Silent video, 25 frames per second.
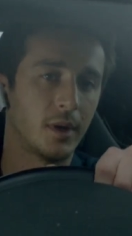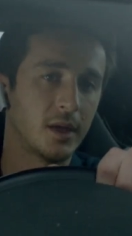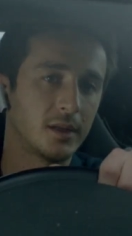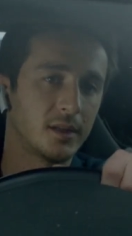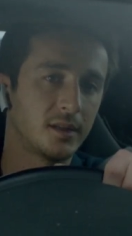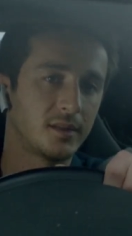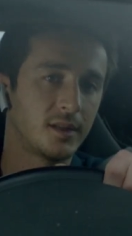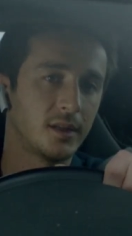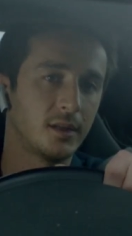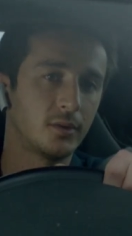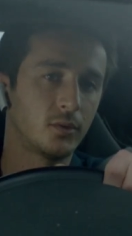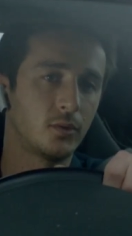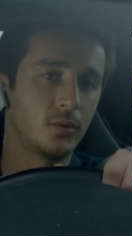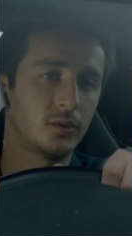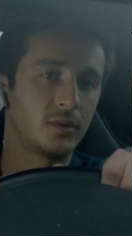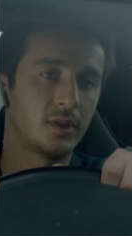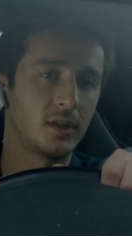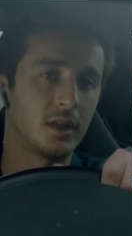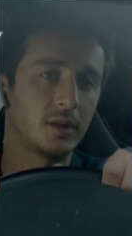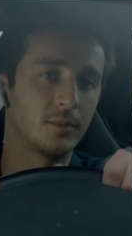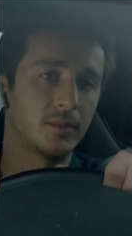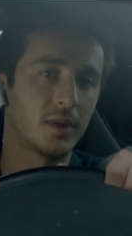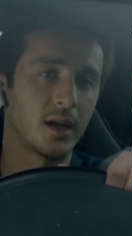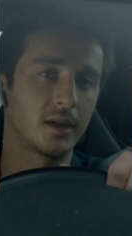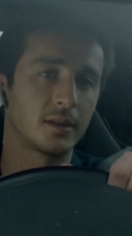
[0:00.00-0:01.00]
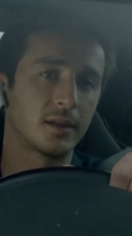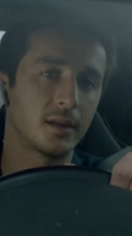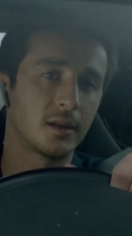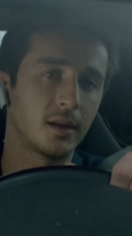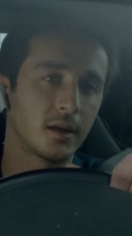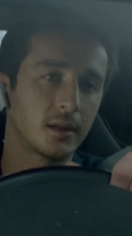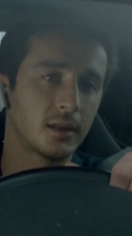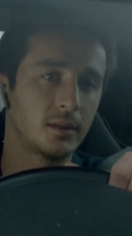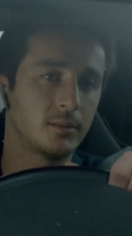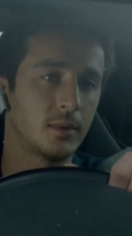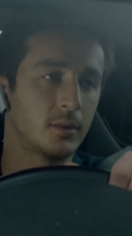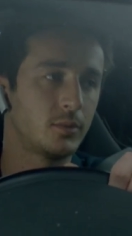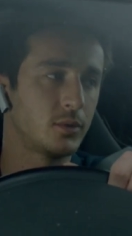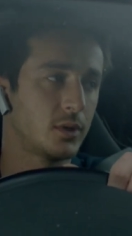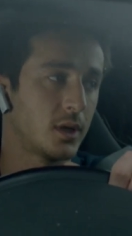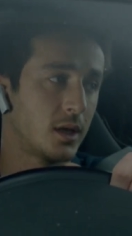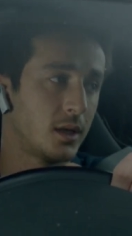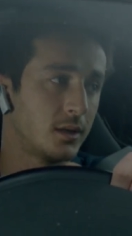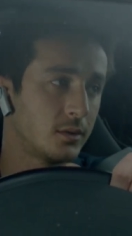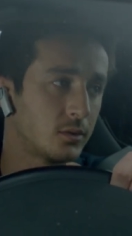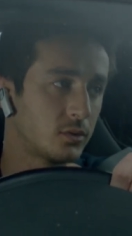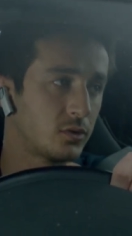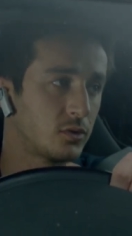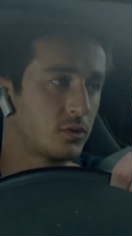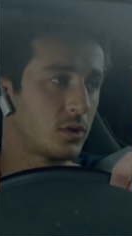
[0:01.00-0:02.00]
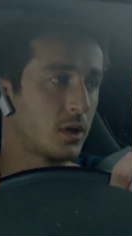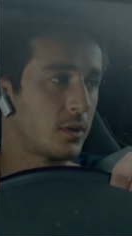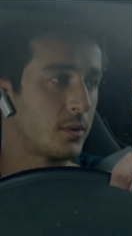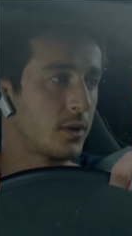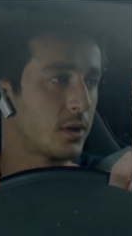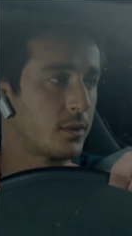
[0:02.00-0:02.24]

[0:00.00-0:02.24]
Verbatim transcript: Ben de seni kurtarayım derken aklıma bu geldi, kusura